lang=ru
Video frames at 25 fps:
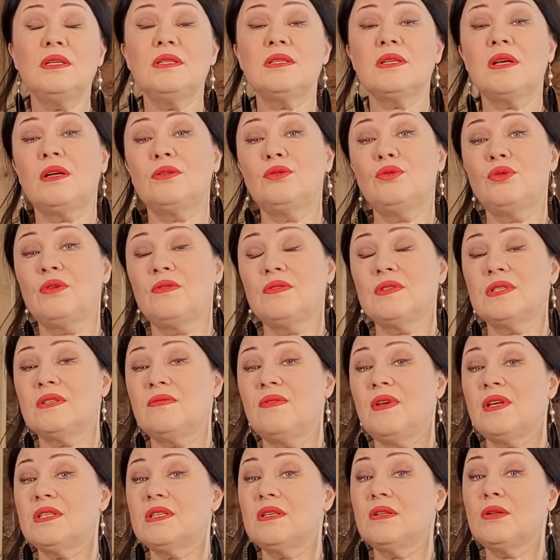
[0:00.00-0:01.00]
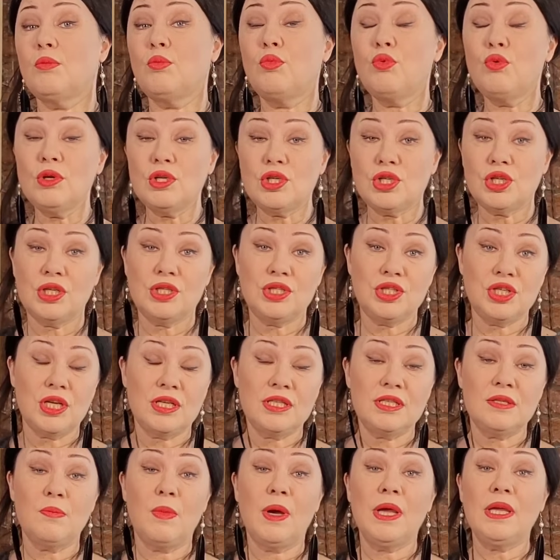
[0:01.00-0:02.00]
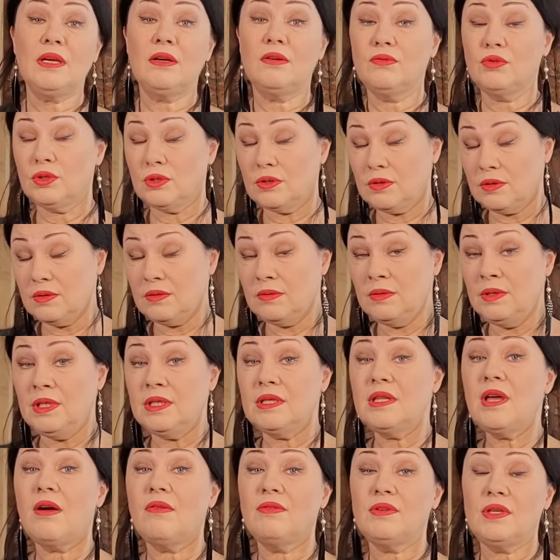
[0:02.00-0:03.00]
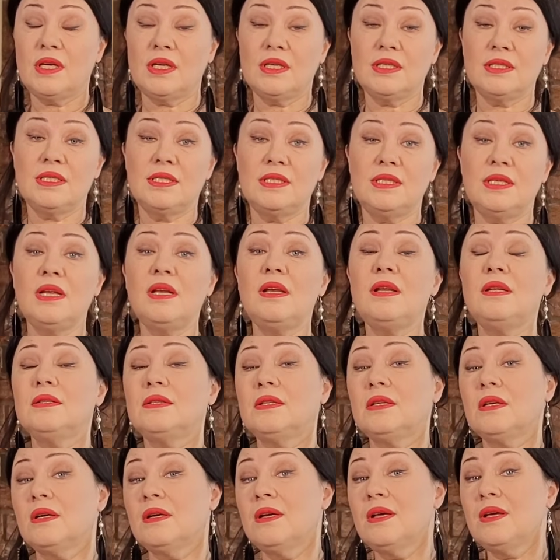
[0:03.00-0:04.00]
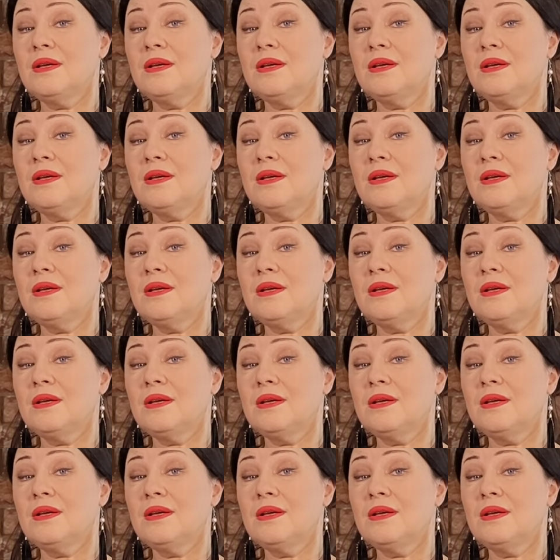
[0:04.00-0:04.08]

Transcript: из которого связана большая часть моих вот недавних изделий, это